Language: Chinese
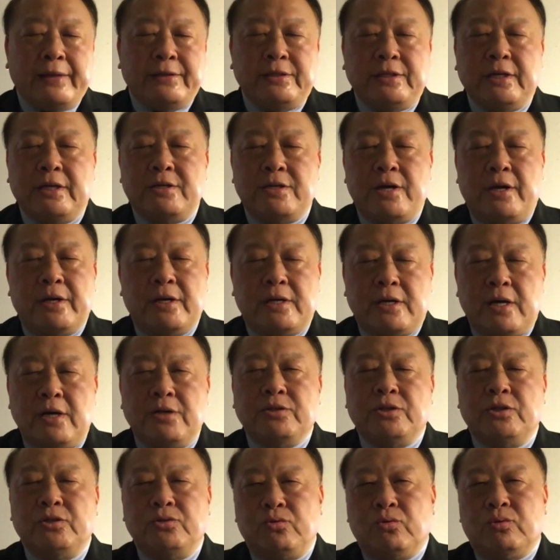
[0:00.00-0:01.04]
这个人
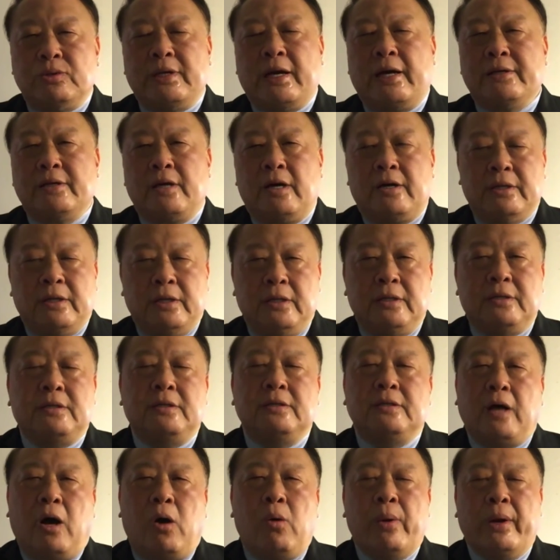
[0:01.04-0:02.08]
更是主张要一
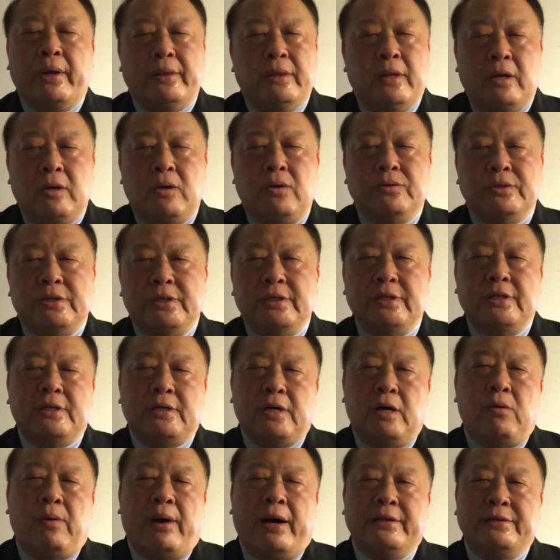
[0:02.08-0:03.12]
次到位，能够契
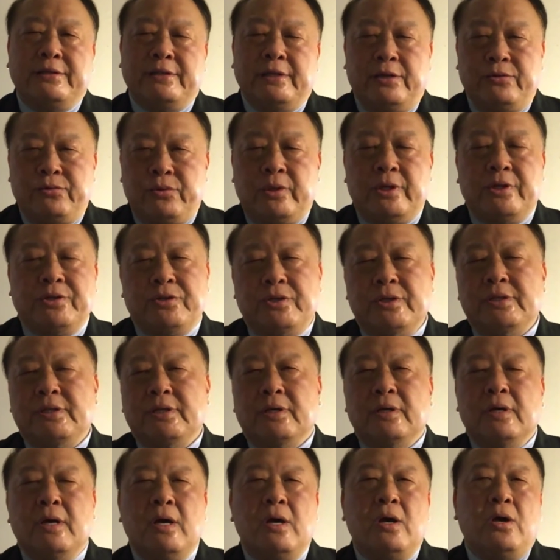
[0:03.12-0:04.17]
合化解决的事
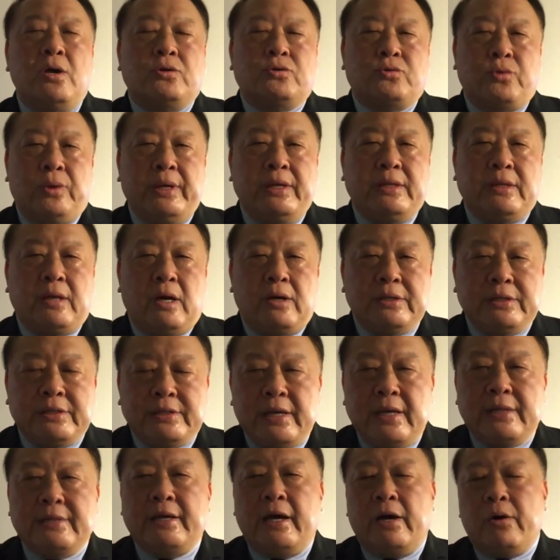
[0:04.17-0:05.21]
情，所以到
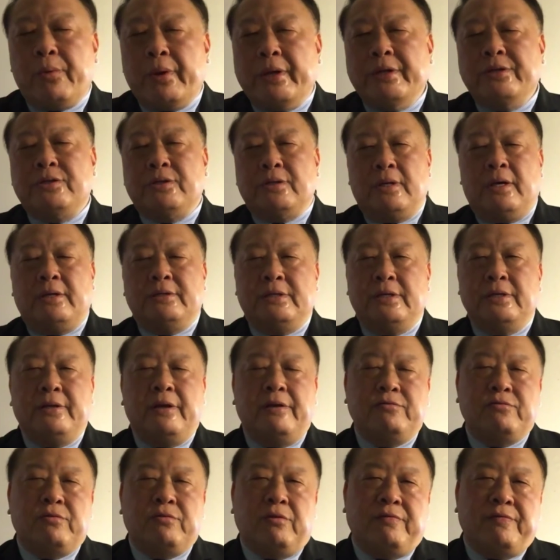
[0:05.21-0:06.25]
现在为止呢，今
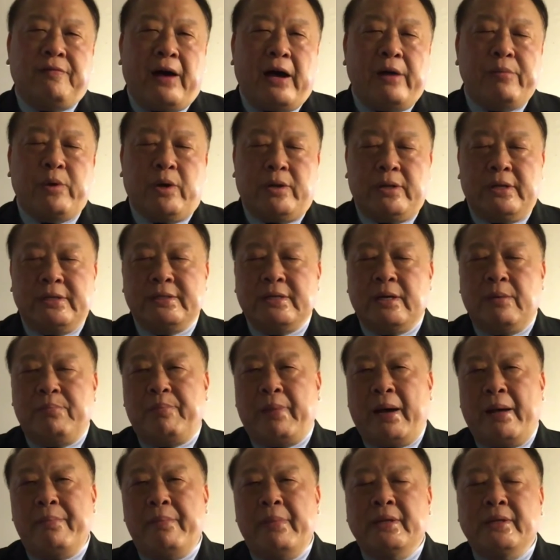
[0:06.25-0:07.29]
天所发表的这个
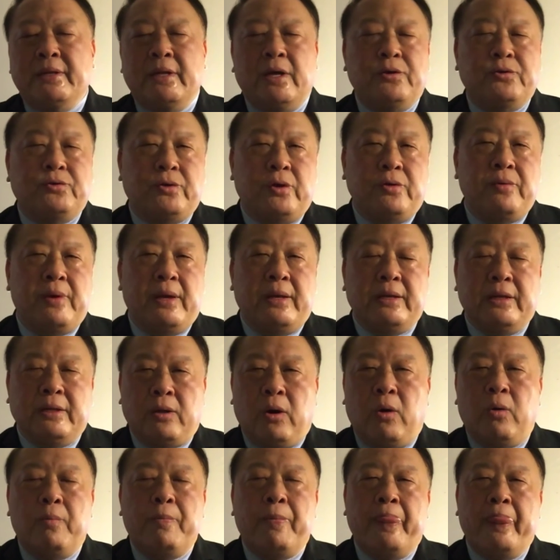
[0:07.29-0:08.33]
板门店宣言里
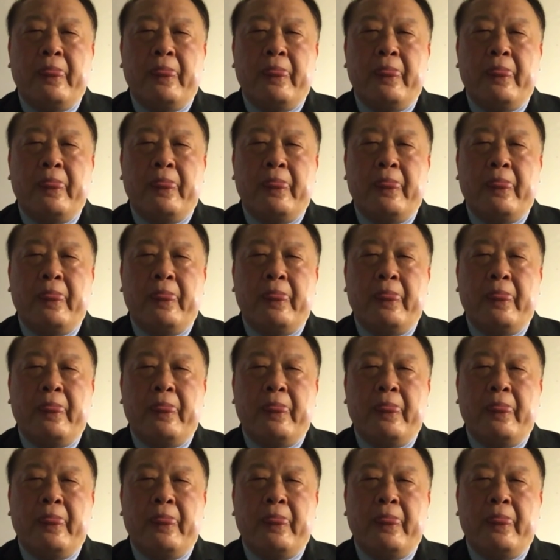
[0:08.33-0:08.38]
头，